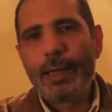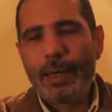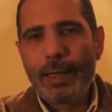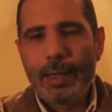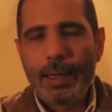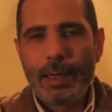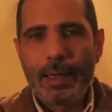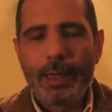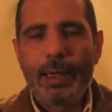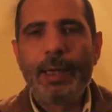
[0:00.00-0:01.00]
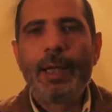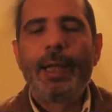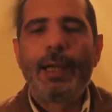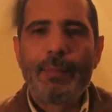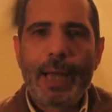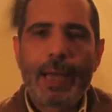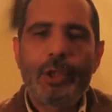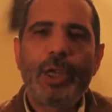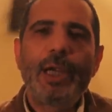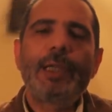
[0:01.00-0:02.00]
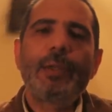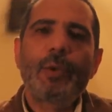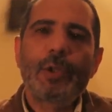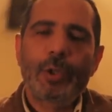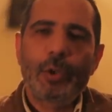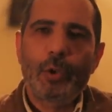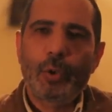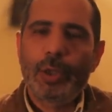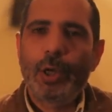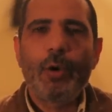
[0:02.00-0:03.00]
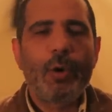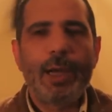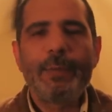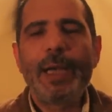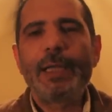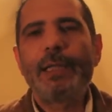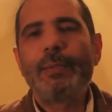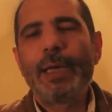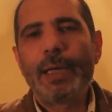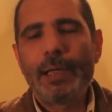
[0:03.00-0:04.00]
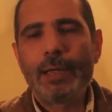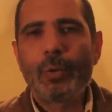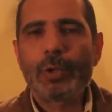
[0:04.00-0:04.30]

آه، معاشات لاسر الشهداء هو لم ياتي بجديد